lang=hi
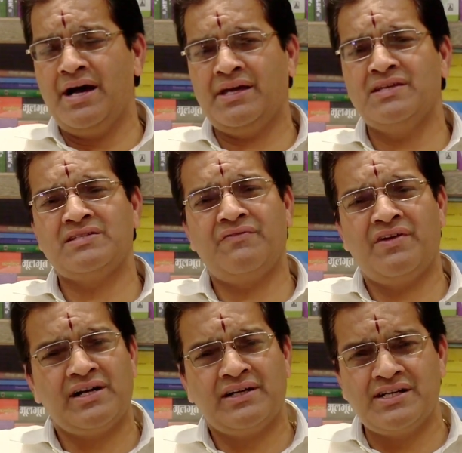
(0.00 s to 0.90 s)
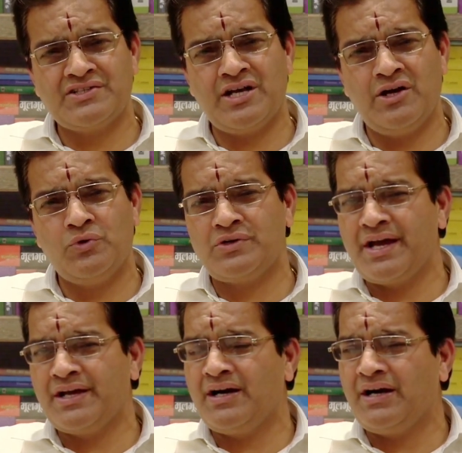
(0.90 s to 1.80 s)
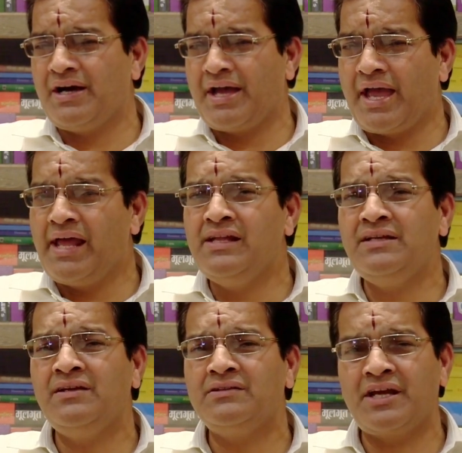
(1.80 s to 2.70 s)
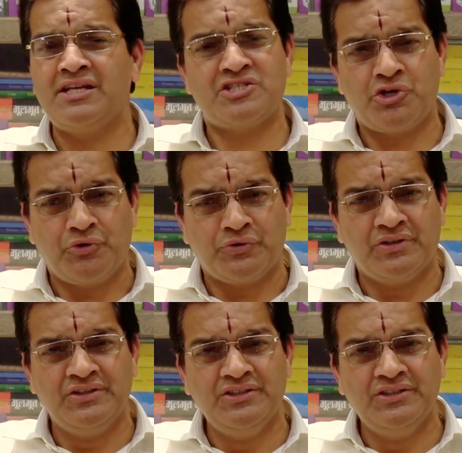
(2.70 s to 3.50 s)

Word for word: आगे सफर का खर्चा उठाएगा एलन कैन इंस्टीट्यूट